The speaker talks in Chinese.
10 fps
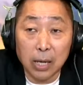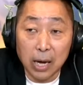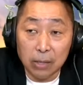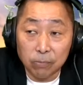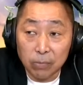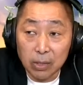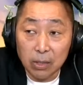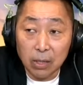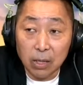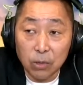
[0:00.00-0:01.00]
那
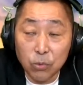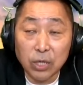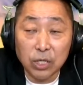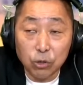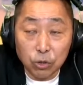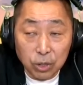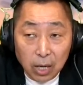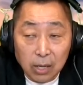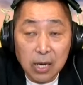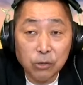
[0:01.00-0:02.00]
呃月底就知
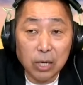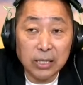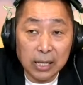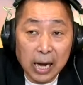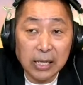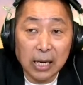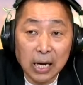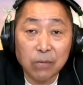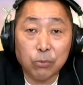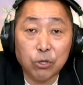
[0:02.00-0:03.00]
道，虽然现在看起来
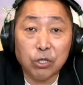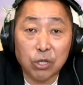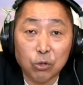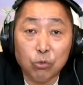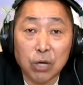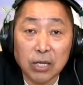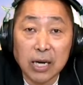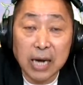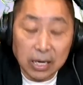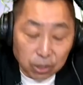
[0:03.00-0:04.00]
他的不支持度呢，
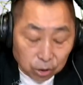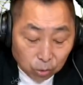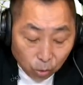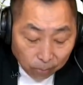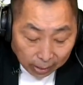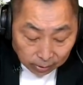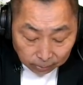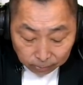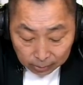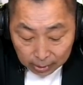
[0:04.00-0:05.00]
仍然呢是过半的。